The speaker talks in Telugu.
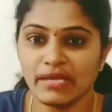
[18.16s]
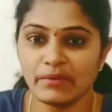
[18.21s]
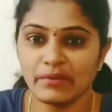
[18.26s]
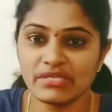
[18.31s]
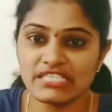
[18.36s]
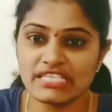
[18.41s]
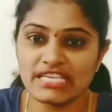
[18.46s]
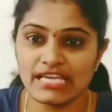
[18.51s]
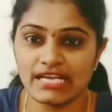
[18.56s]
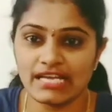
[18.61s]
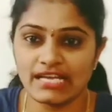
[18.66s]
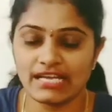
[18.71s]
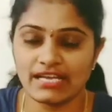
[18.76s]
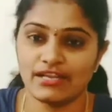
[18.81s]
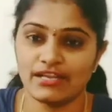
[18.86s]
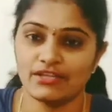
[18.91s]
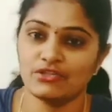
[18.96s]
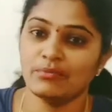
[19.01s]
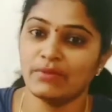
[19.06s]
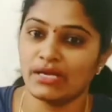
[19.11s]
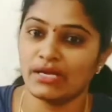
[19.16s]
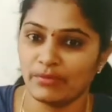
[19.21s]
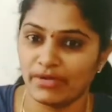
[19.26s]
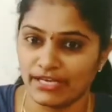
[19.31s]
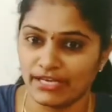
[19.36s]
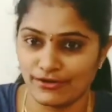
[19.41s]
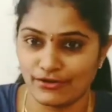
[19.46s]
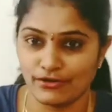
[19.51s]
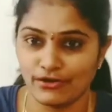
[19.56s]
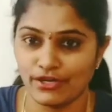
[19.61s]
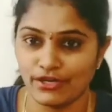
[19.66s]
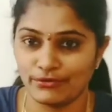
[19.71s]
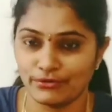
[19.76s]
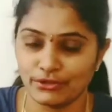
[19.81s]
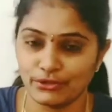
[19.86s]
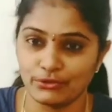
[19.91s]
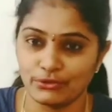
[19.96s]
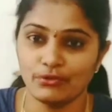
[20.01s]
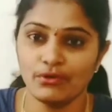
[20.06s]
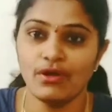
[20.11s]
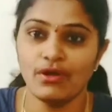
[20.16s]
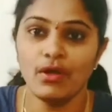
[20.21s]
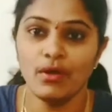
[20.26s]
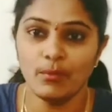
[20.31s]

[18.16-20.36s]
ఏమీ చేయక్కర్లేదు మనం ఇంట్లోనే ఉంటూ